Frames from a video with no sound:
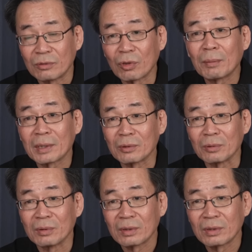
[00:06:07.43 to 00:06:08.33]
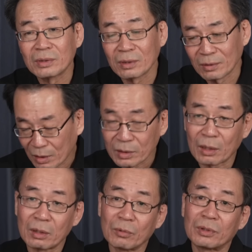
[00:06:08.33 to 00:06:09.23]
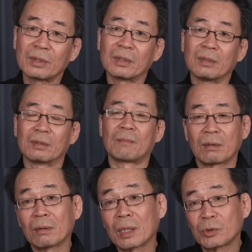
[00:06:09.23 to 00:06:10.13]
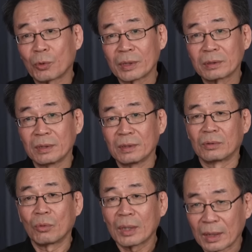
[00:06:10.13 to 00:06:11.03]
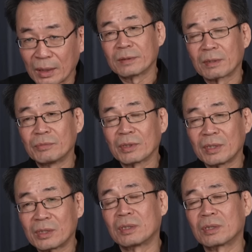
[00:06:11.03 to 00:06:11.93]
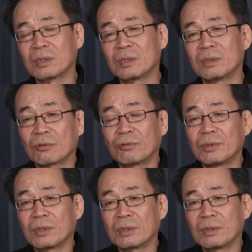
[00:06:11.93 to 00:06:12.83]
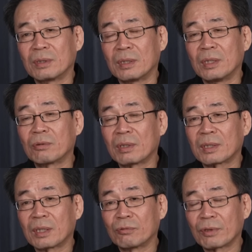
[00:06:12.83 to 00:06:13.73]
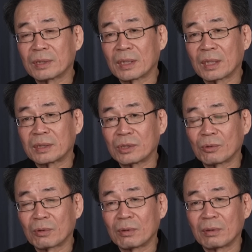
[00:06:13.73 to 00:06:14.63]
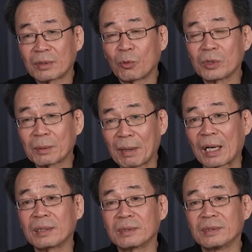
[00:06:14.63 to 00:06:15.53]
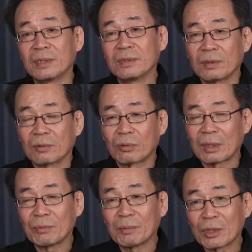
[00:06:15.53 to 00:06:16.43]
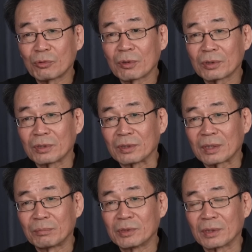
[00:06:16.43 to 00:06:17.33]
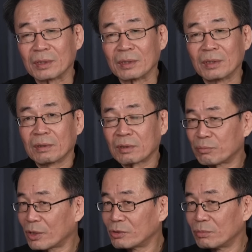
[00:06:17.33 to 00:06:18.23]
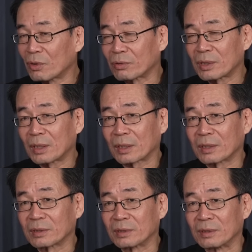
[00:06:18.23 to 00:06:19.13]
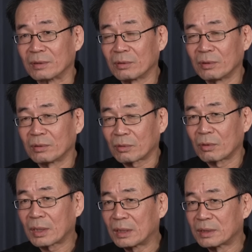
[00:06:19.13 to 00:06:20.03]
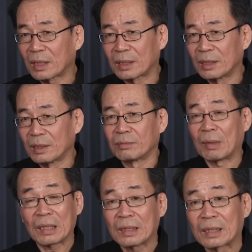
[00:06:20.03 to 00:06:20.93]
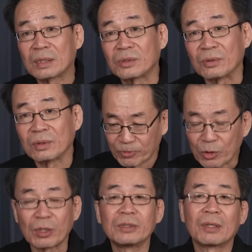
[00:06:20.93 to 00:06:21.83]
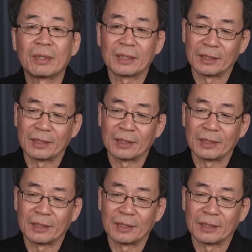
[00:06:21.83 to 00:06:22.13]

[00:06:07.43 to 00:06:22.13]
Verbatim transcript: 누가 봐도. 그죠? 자, 그럼 어떻게 돼요? 건강이 좋겠어요? 또 하나. 김정은이 이천구 년 일월 달에 후계자 칭호를 공식 받거든요. 그리고 삼 년 만에 죽었거든요. 김정일이. 그럼 북한 주민들 어떻게 생각하겠어요? 어? 건강이 이상하네? 말을 안 하죠. 지금 그런 상황.